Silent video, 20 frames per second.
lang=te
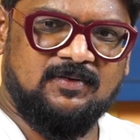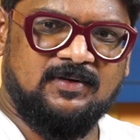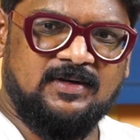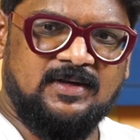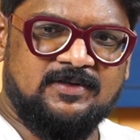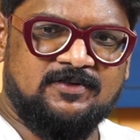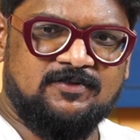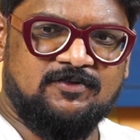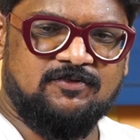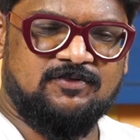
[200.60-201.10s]

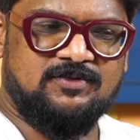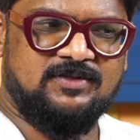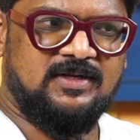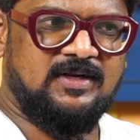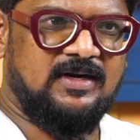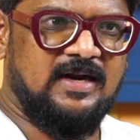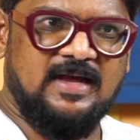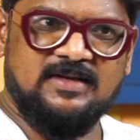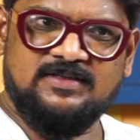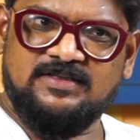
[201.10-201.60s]
నెక్స్ట్ వచ్చే
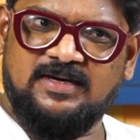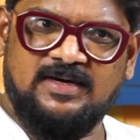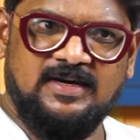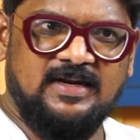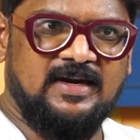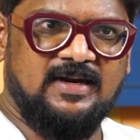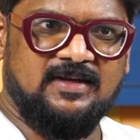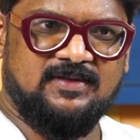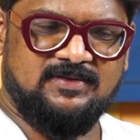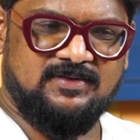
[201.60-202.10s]
రాజా
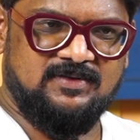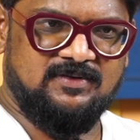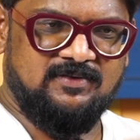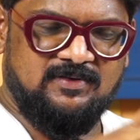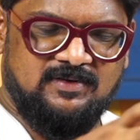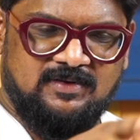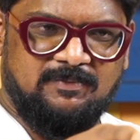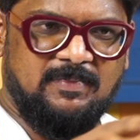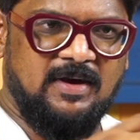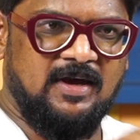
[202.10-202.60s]
డీలక్స్
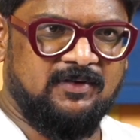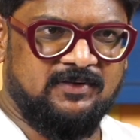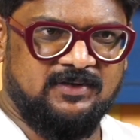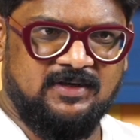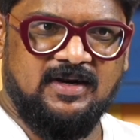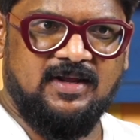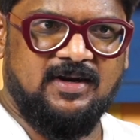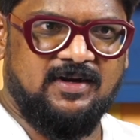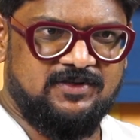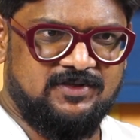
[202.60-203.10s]
మారుతి
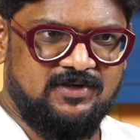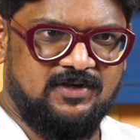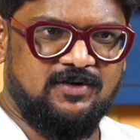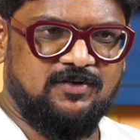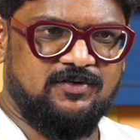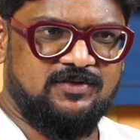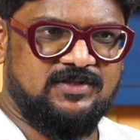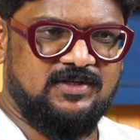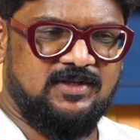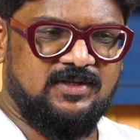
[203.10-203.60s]

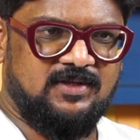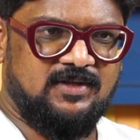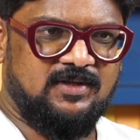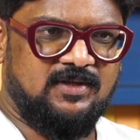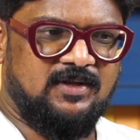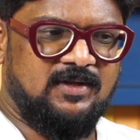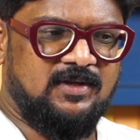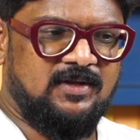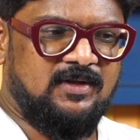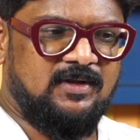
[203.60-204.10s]
డైరెక్షన్లో వచ్చేది
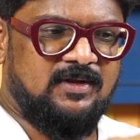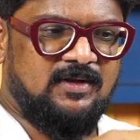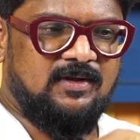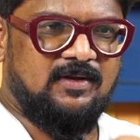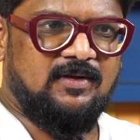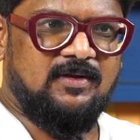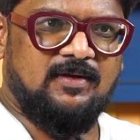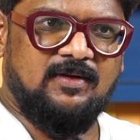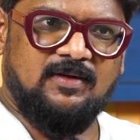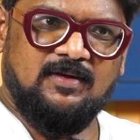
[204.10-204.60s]

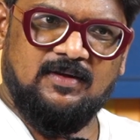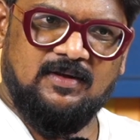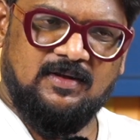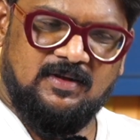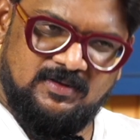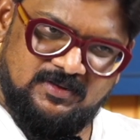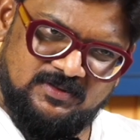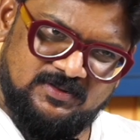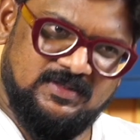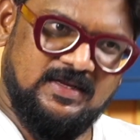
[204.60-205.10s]
సలార్
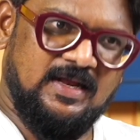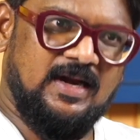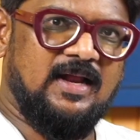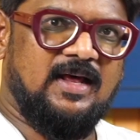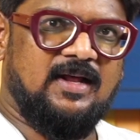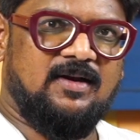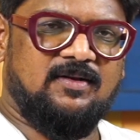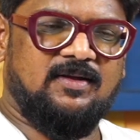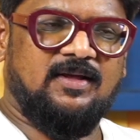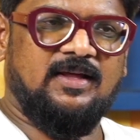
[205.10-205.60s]

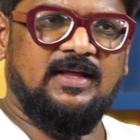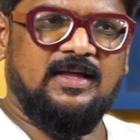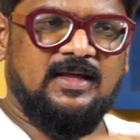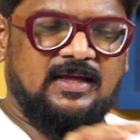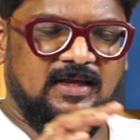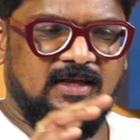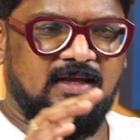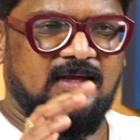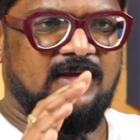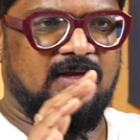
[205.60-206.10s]
సలార్
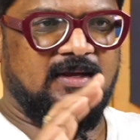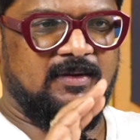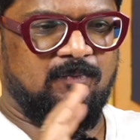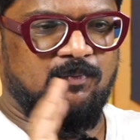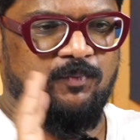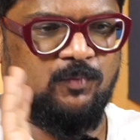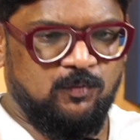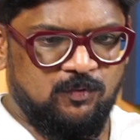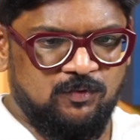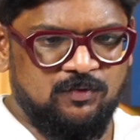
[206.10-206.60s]
ఈ
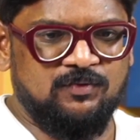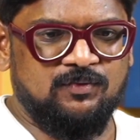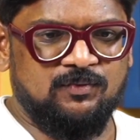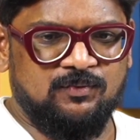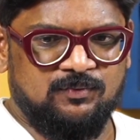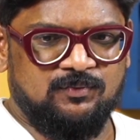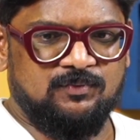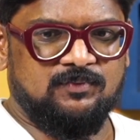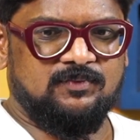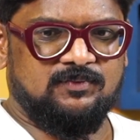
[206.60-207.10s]
మూడు
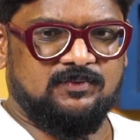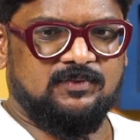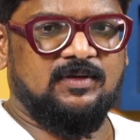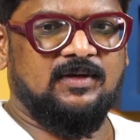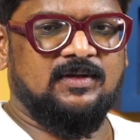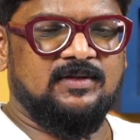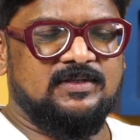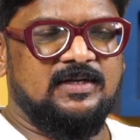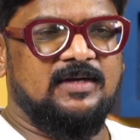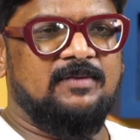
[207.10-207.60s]

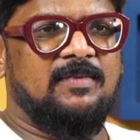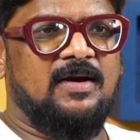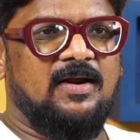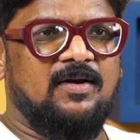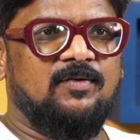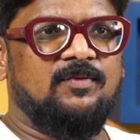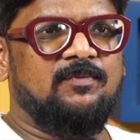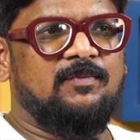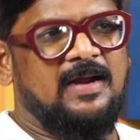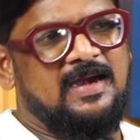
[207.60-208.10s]

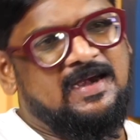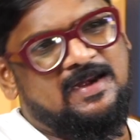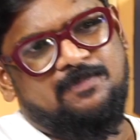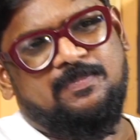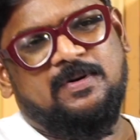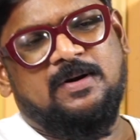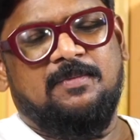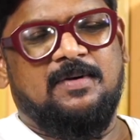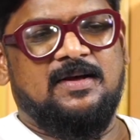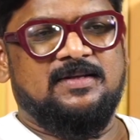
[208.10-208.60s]
సినిమాలు మళ్ళీ
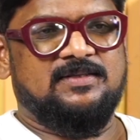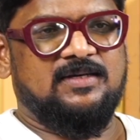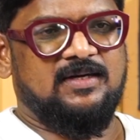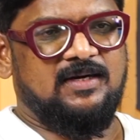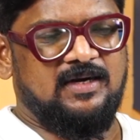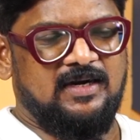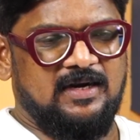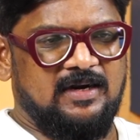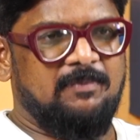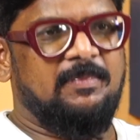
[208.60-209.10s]

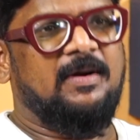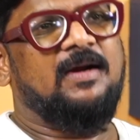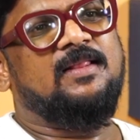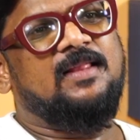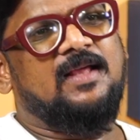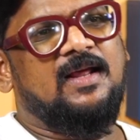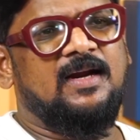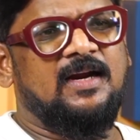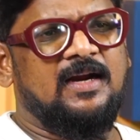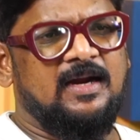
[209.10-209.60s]
ప్రభాస్ని
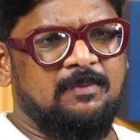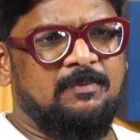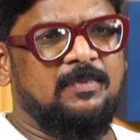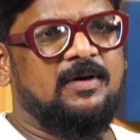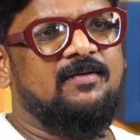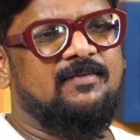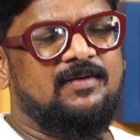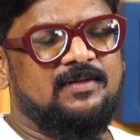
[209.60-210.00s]
నిలబెడతాయనే నమ్మకం